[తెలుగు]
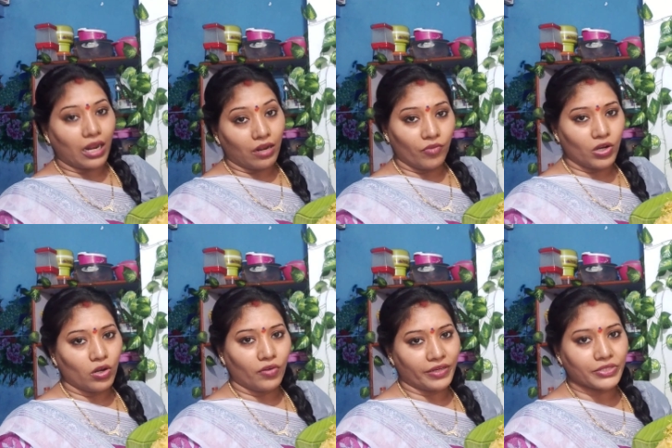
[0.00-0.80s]
అల్లం
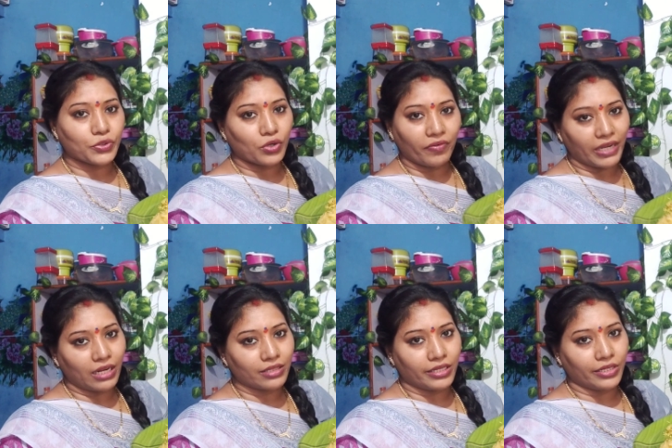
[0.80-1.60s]
వెల్లుల్లి పేస్ట్ కూడా
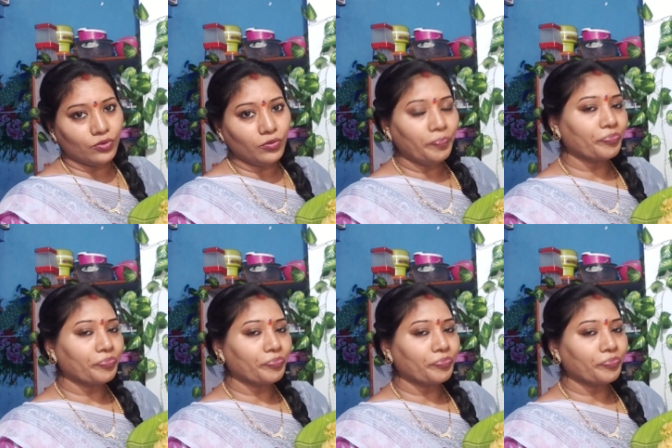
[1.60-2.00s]
వేయలేదు నేను